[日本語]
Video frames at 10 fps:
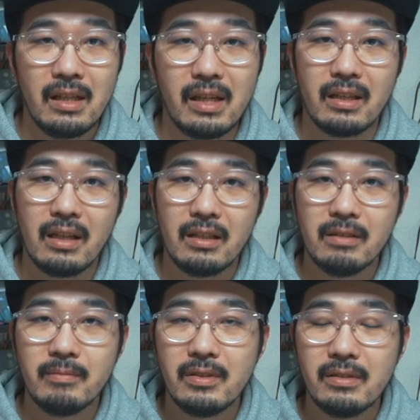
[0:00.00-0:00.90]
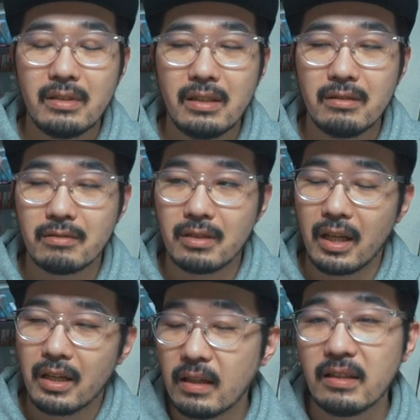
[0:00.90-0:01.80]
はいあれも何でしょう
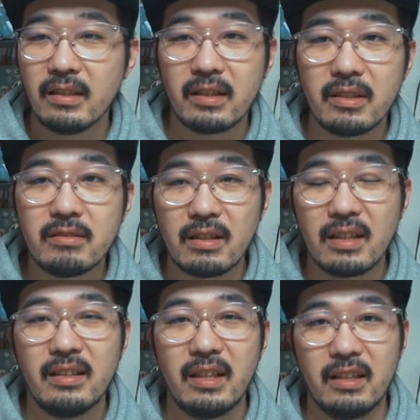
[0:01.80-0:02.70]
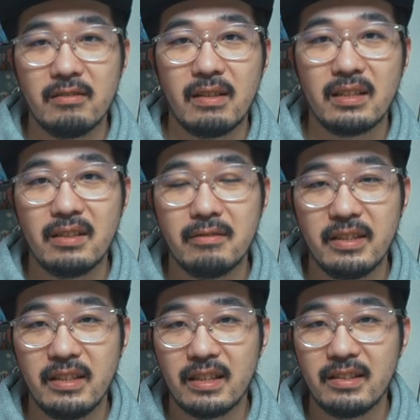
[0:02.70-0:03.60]
ねなんだかよくわかんないけど分かったふ
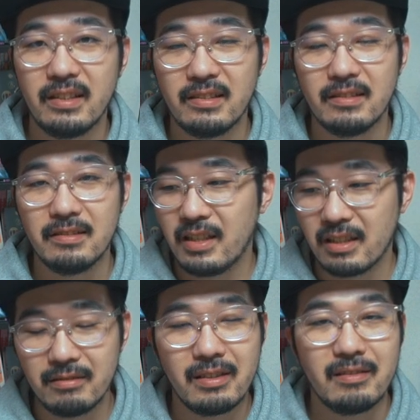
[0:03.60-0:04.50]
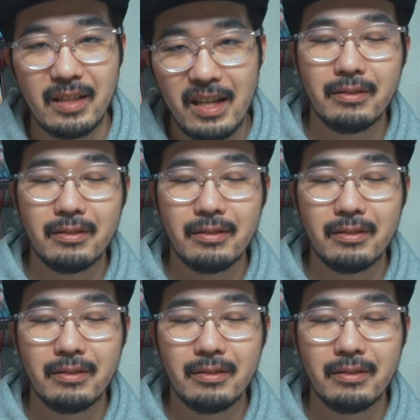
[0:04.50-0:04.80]
りになってる客ですね